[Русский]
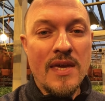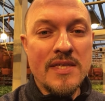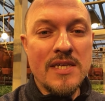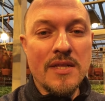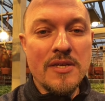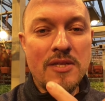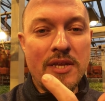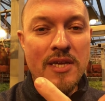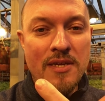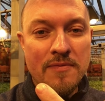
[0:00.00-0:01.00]
И делай
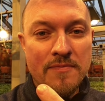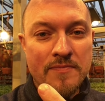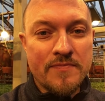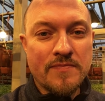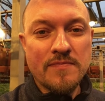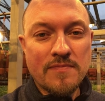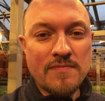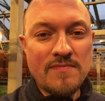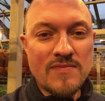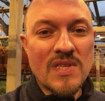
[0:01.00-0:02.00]
три
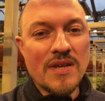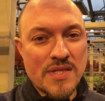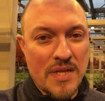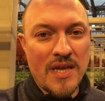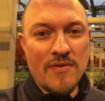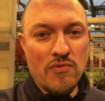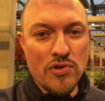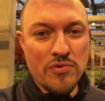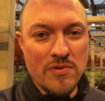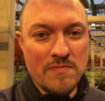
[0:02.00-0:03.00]
слей
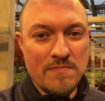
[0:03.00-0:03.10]
воду.